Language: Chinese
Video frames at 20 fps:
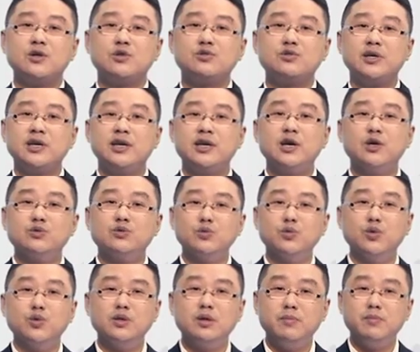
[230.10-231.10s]
所以
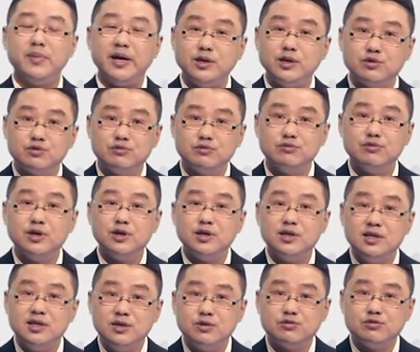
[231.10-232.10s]
中国的美术
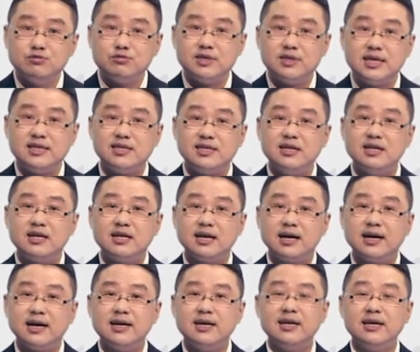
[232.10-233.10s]
艺术这些形
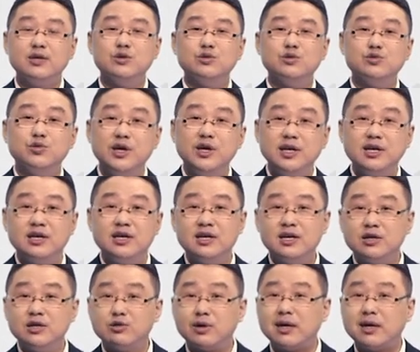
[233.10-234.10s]
式啊，也就随
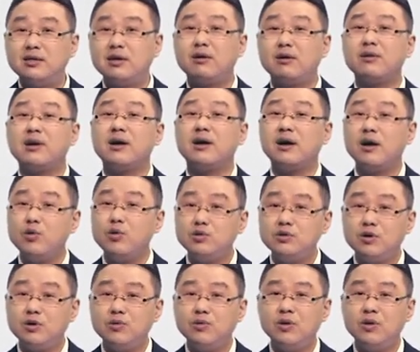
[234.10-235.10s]
之传到了
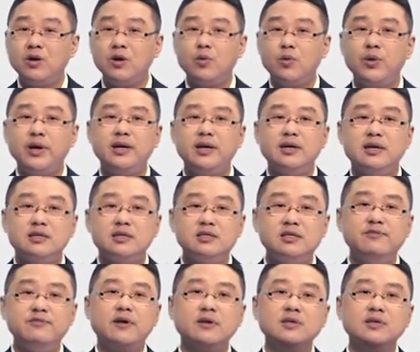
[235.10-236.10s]
欧洲，为
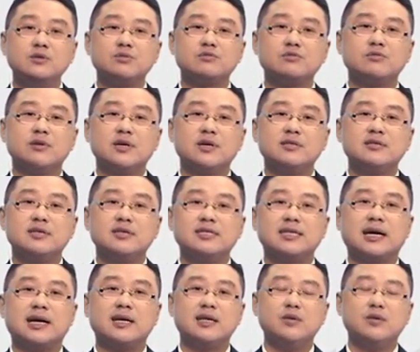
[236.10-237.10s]
西方艺术增
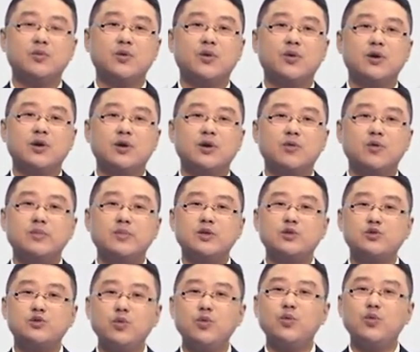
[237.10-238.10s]
加了一抹我
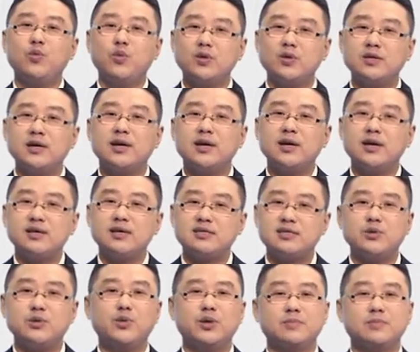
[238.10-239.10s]
们中国的
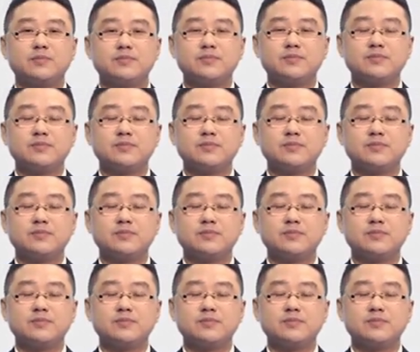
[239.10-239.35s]
神韵。